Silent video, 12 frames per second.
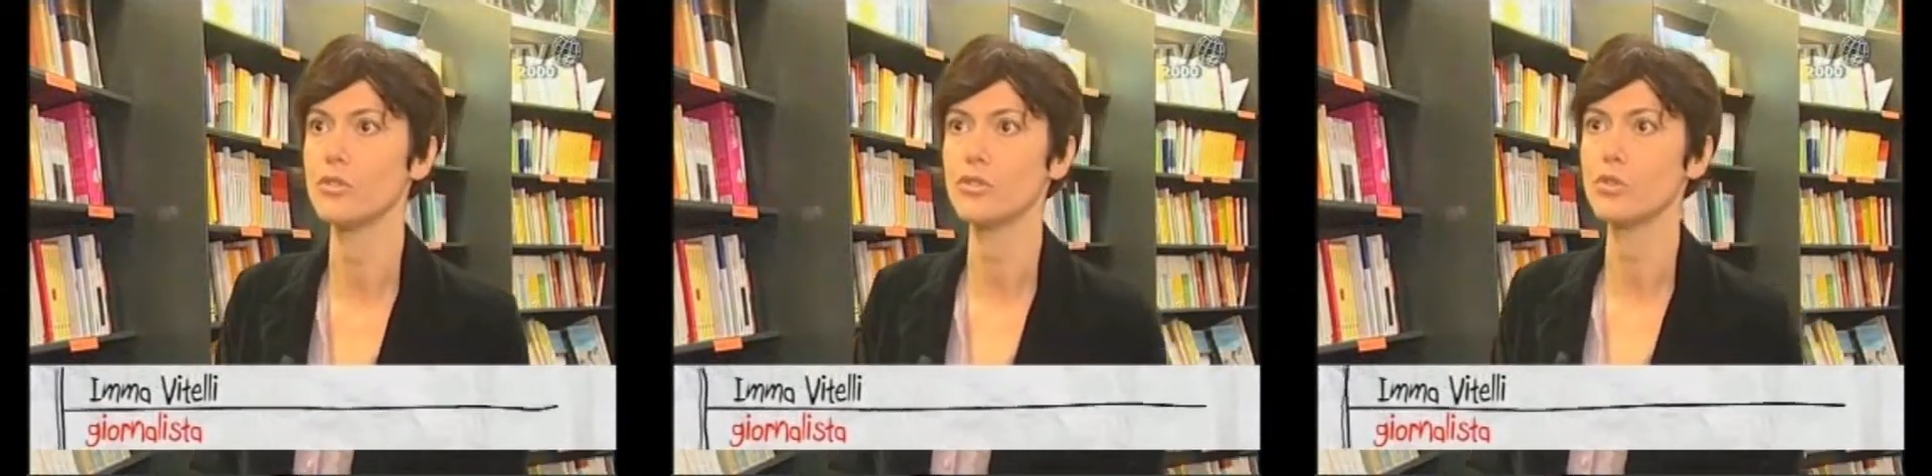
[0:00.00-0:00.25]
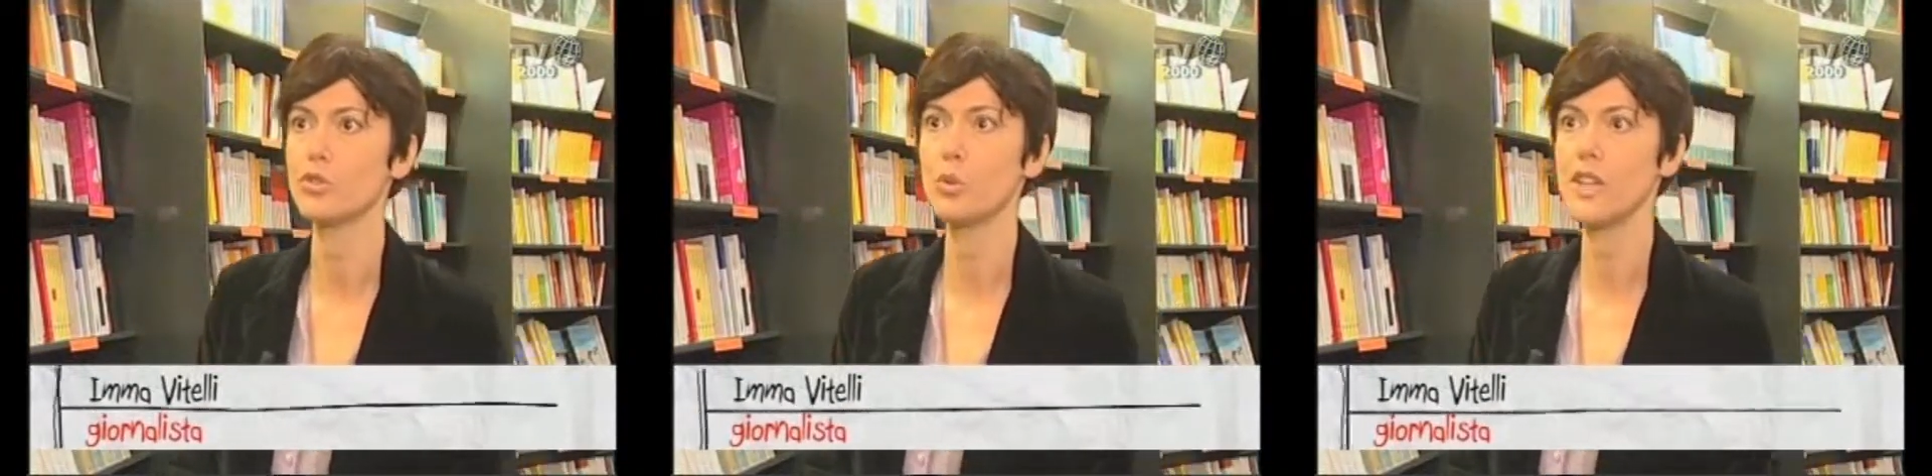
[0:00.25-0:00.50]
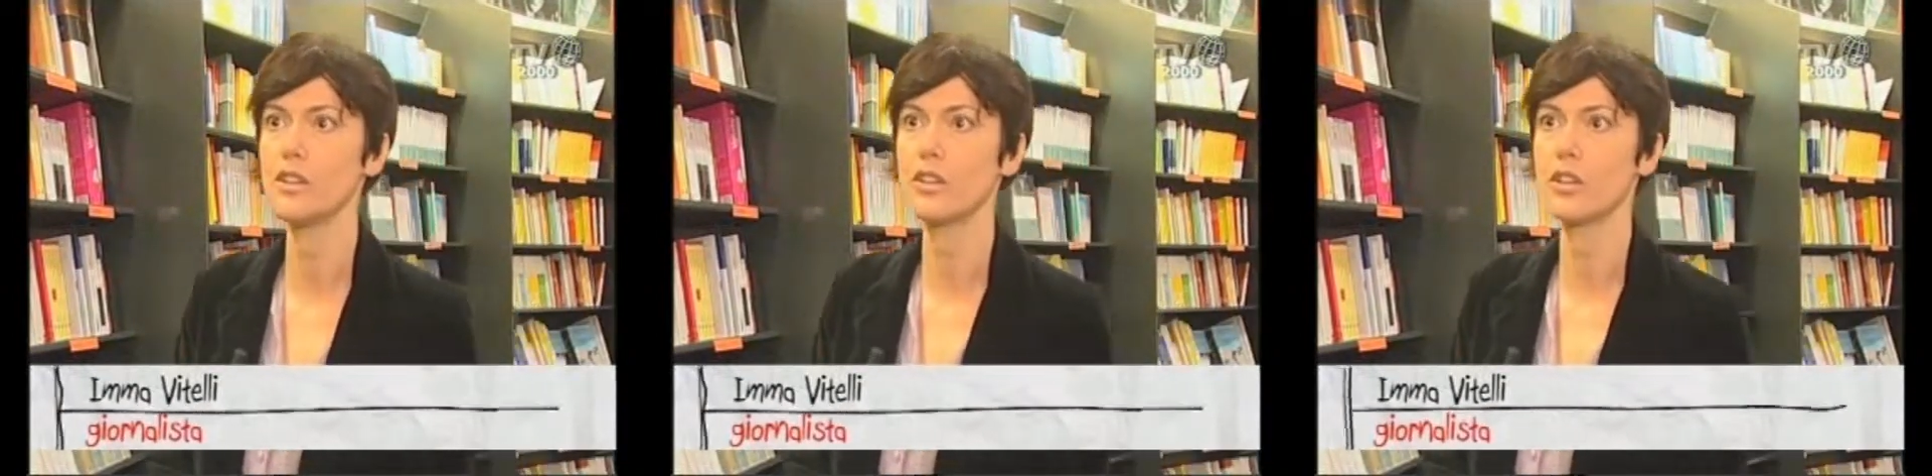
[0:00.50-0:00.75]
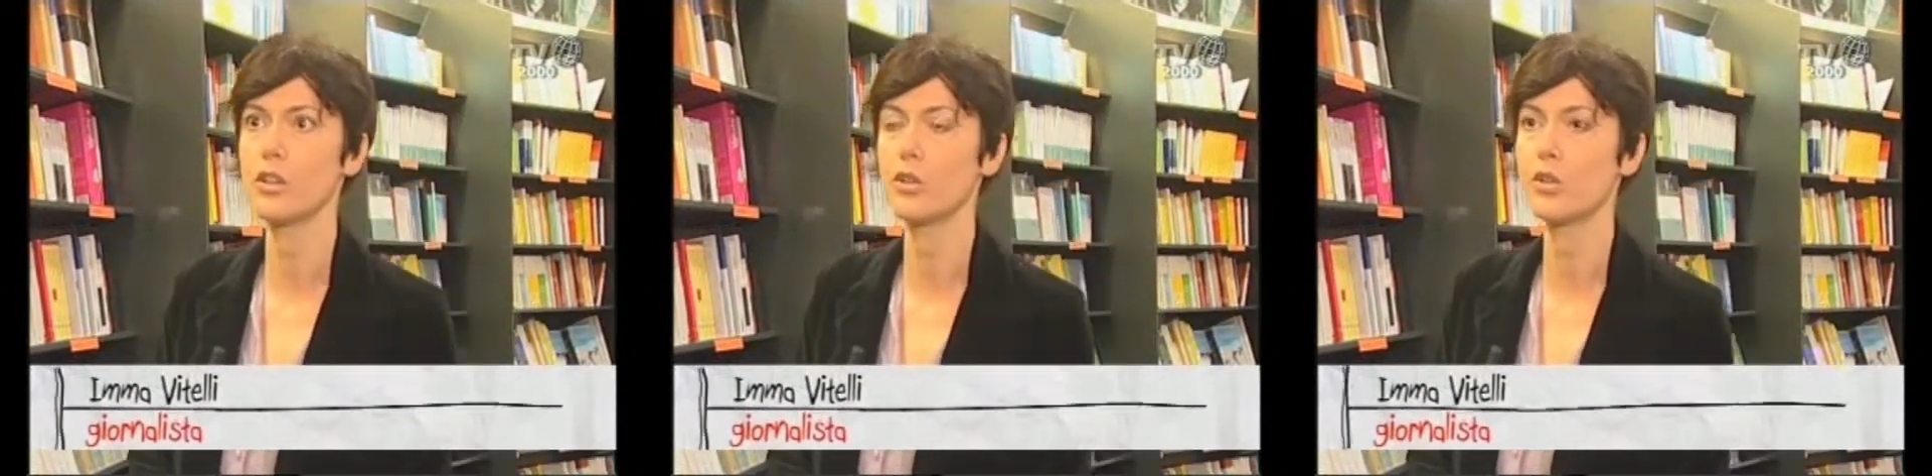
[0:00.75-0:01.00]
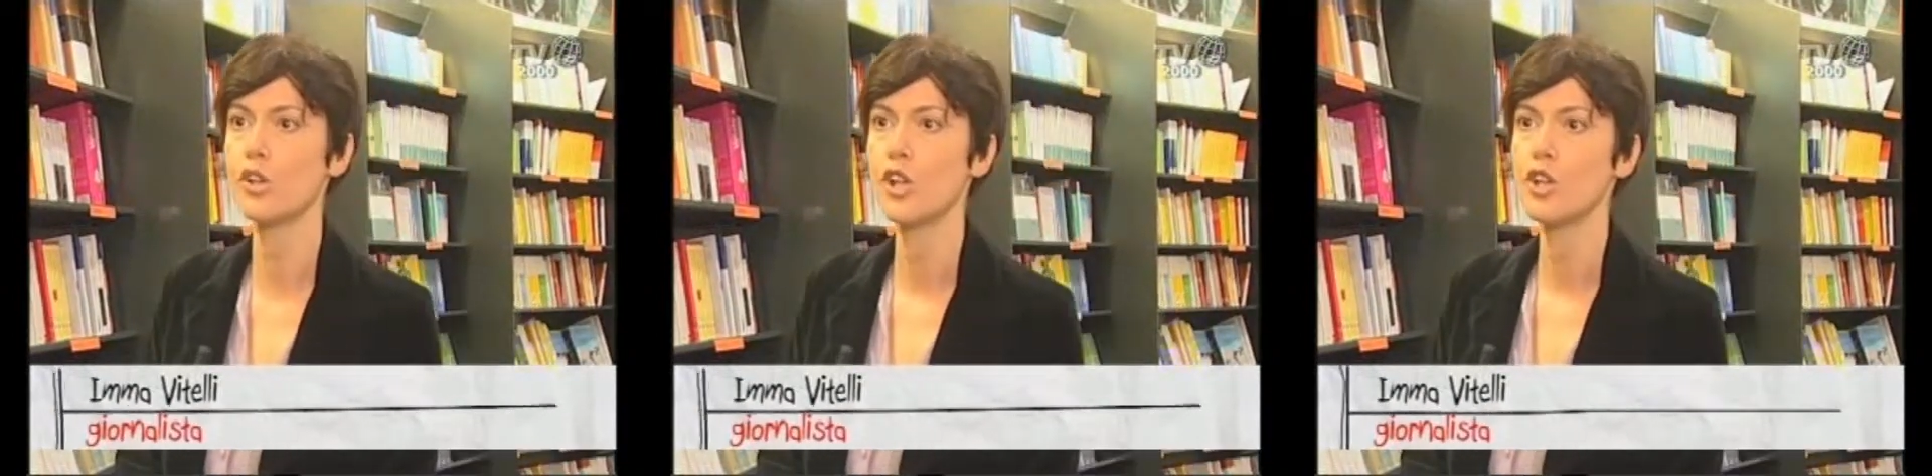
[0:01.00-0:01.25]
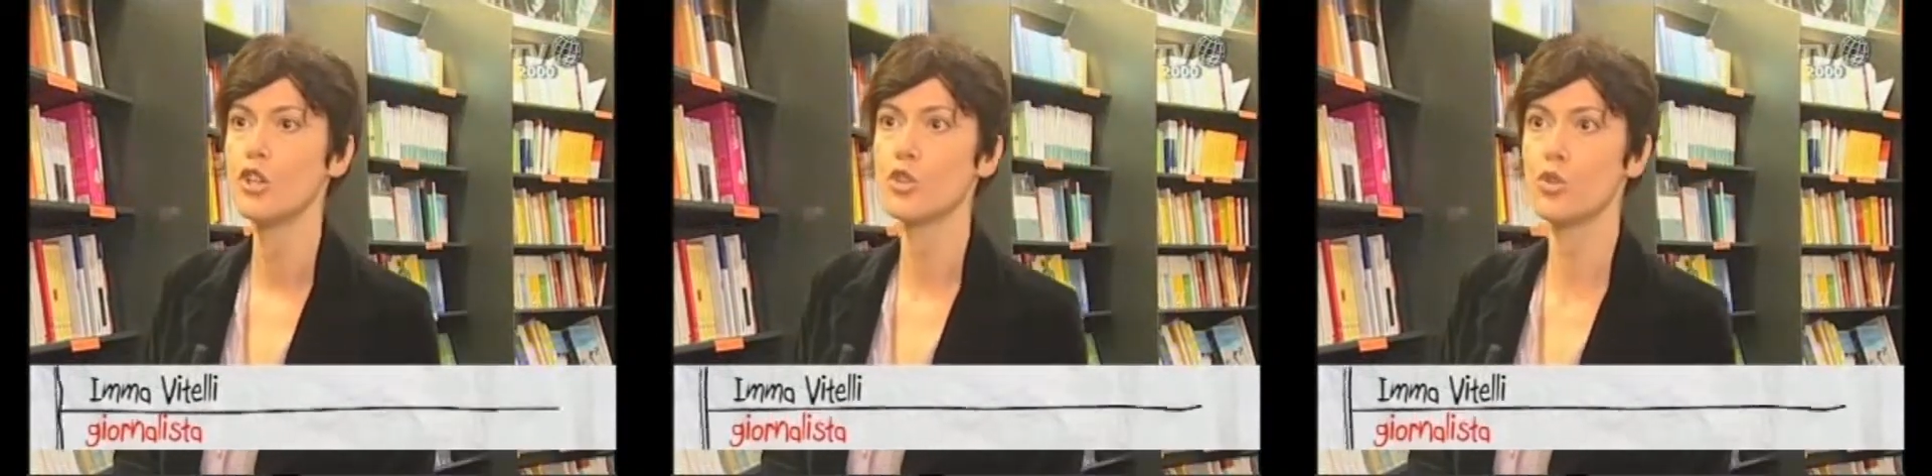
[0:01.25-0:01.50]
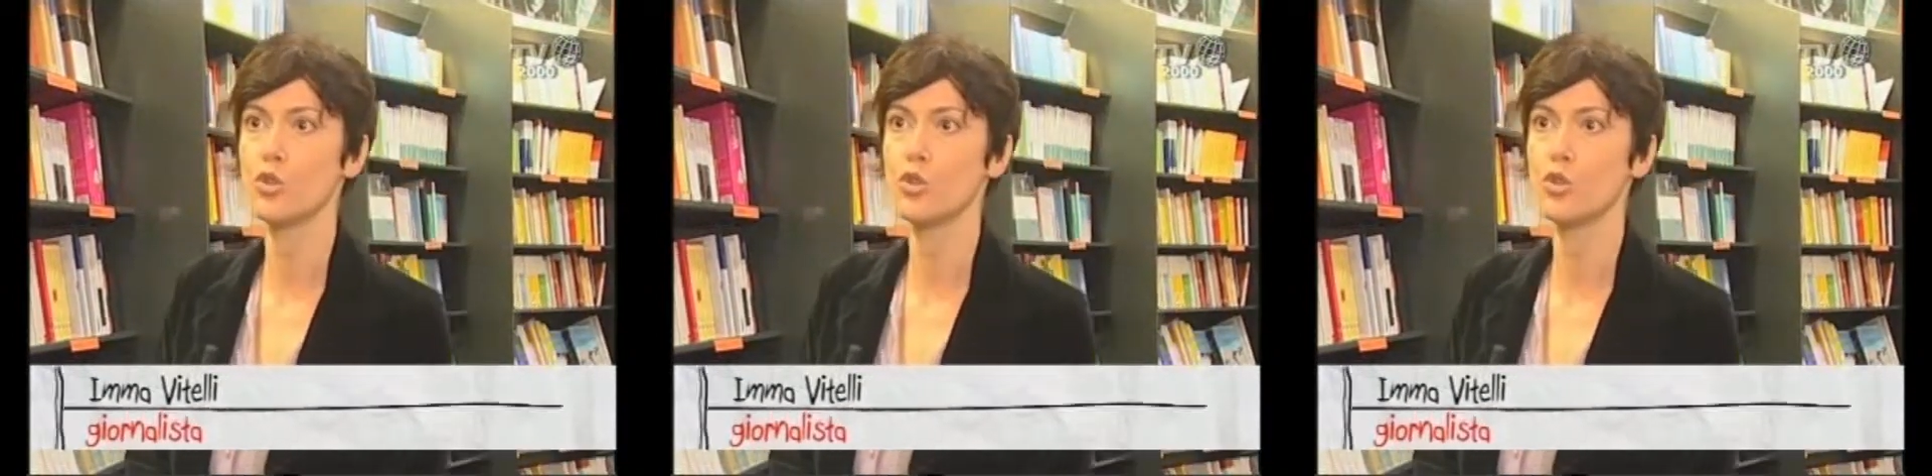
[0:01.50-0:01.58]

su Twitter o su